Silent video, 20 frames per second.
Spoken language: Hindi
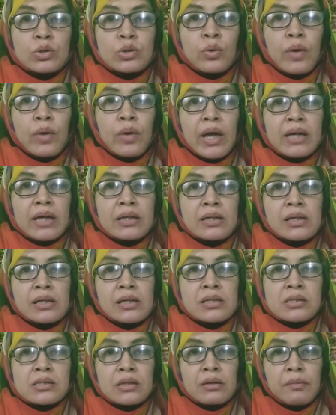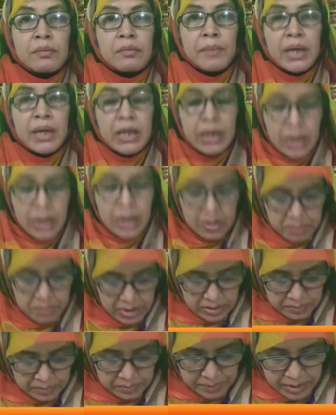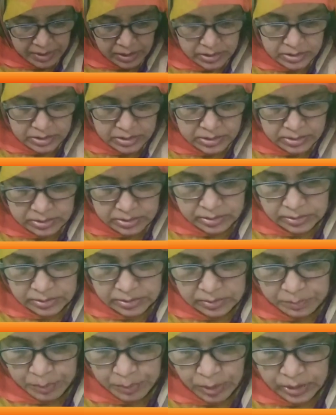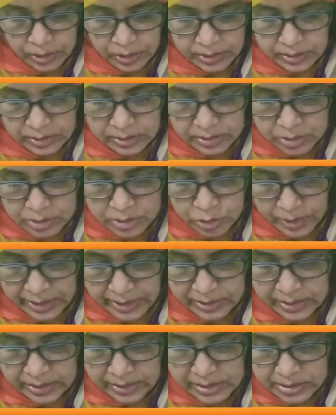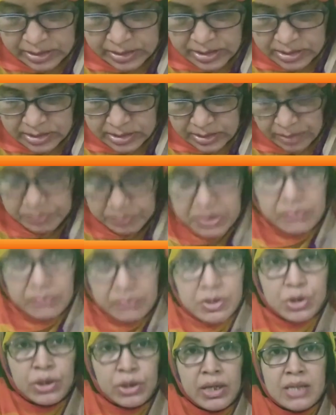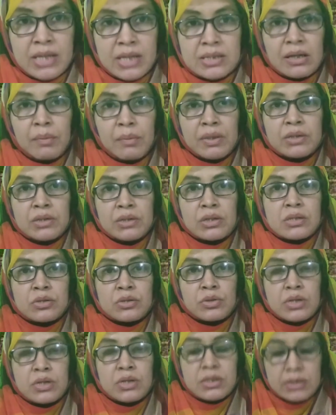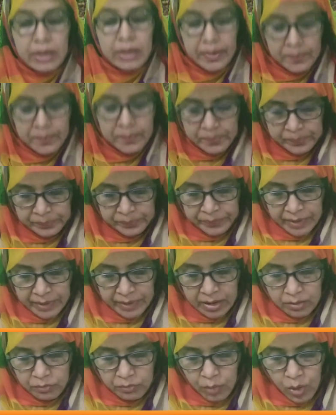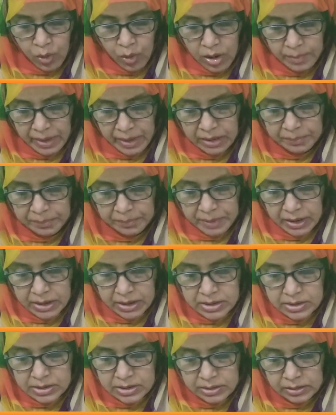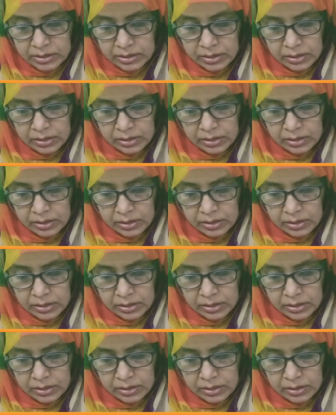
तो एग्रीकल्चर में हमारे पास बहुत जो एग्रीकल्चर की सब डिवीज़न है सब इंडस्ट्रीज़ हैं वो हमारे पास